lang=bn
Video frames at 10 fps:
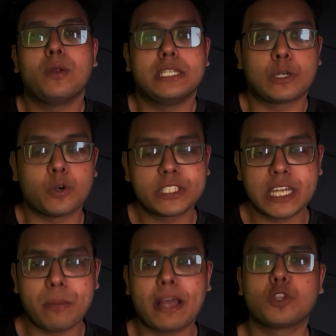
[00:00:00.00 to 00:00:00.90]
বলি যে
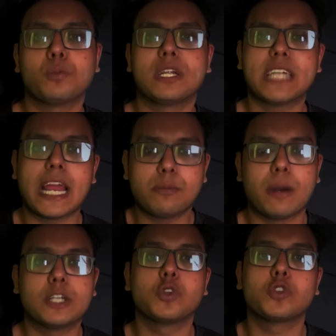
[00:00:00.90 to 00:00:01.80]
কোশ্চেন ব্যাংক তোমরা ষাট
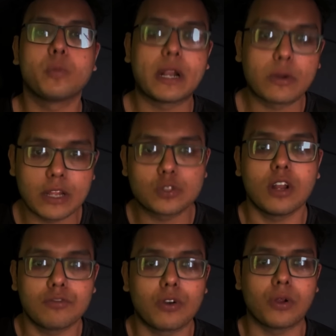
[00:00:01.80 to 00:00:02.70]
বার সত্তর বার করে
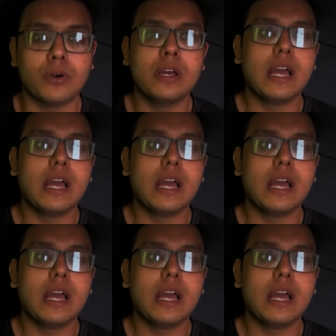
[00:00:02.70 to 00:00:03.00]
সলভ করো